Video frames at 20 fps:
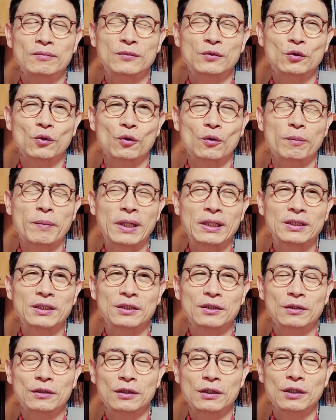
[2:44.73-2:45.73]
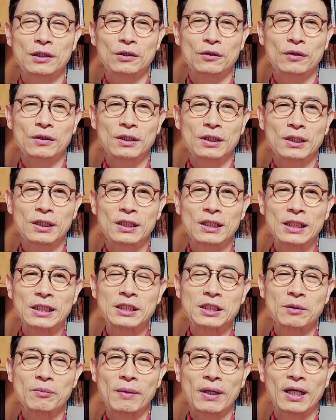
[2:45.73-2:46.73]
또 빠지는 인원은
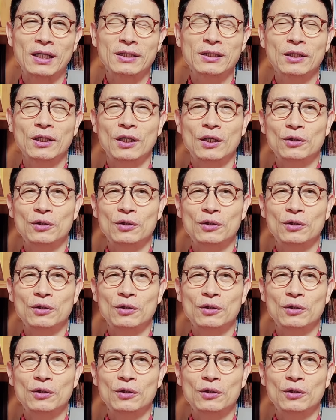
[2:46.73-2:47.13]
있지만